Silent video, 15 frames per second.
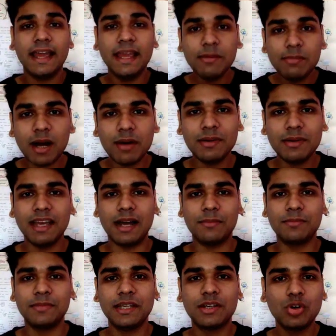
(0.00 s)
এইভাবে
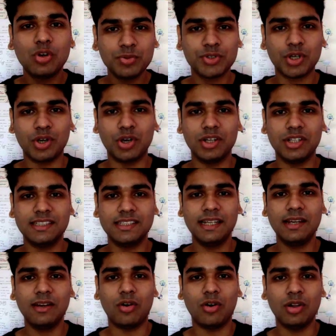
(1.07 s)
আপনি খুব সহজে
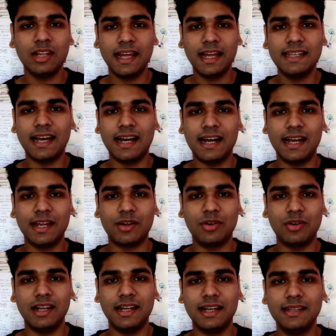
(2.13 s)
অনলাইনে আয়
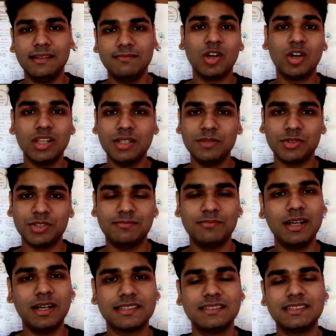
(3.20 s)
করলেন ঘরে বসে
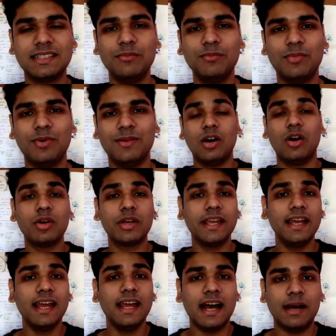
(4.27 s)
বা সিম্পল ওকে
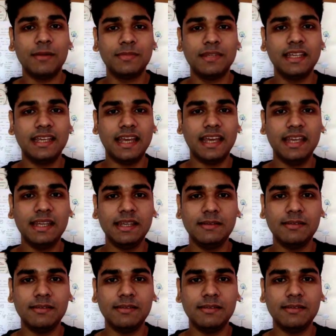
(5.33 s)
আপনি এই